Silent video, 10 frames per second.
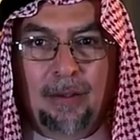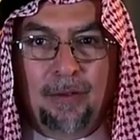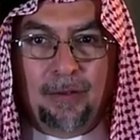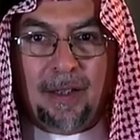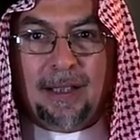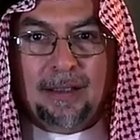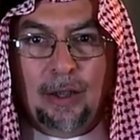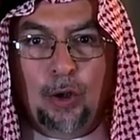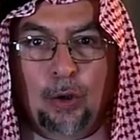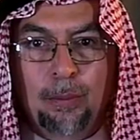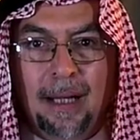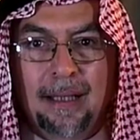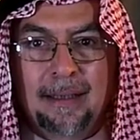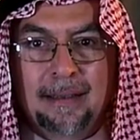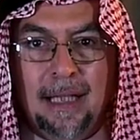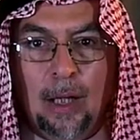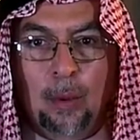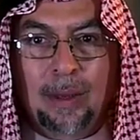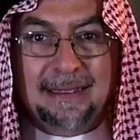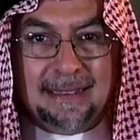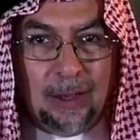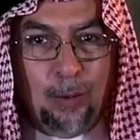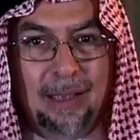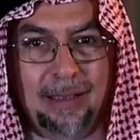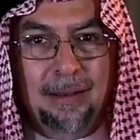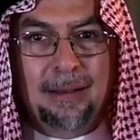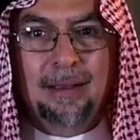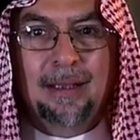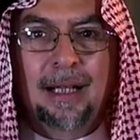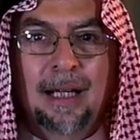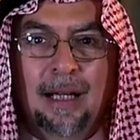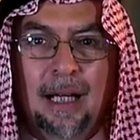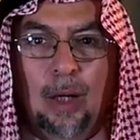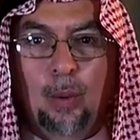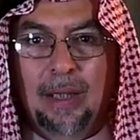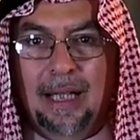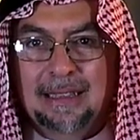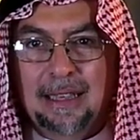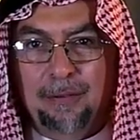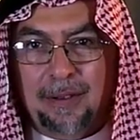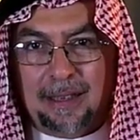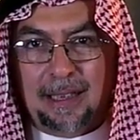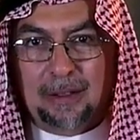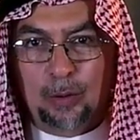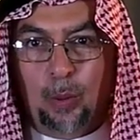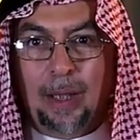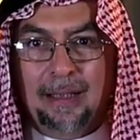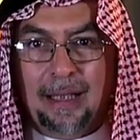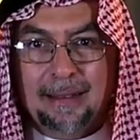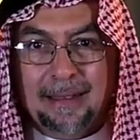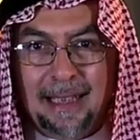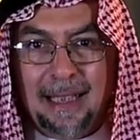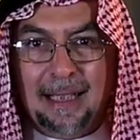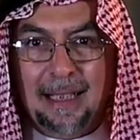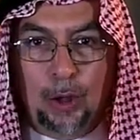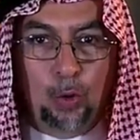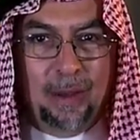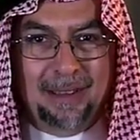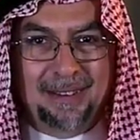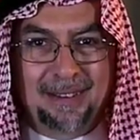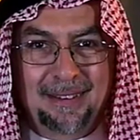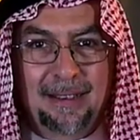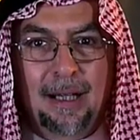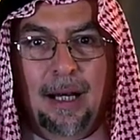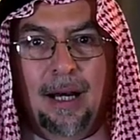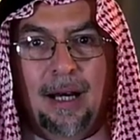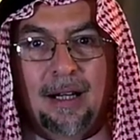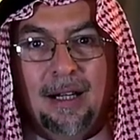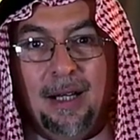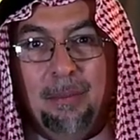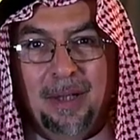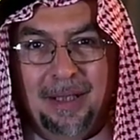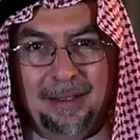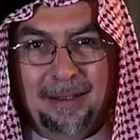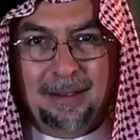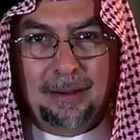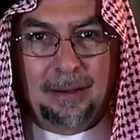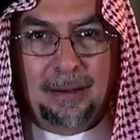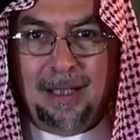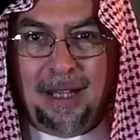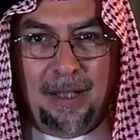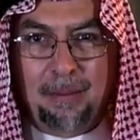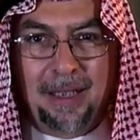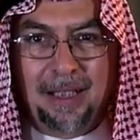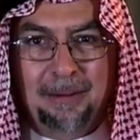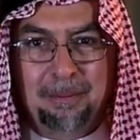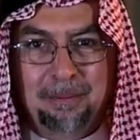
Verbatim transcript: في فقرة اليوم حنتناول سوا أول هذه الفقرات وحنعطيها عنوان رحمة لا ذبيحة